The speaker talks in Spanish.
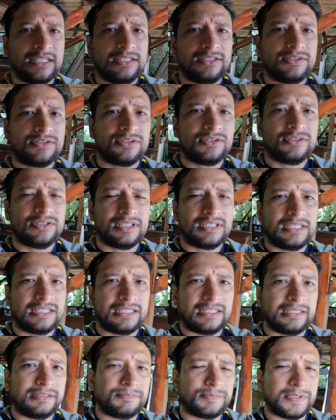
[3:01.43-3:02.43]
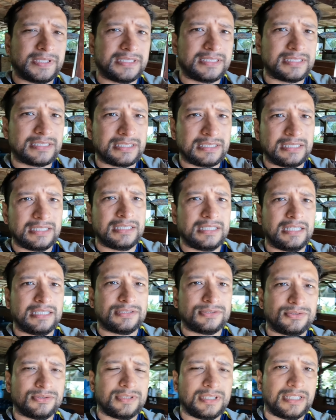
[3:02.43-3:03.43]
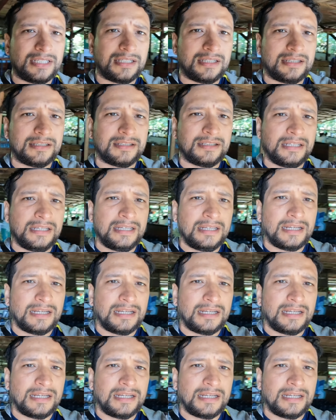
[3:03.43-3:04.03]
dentro de pues, la zona,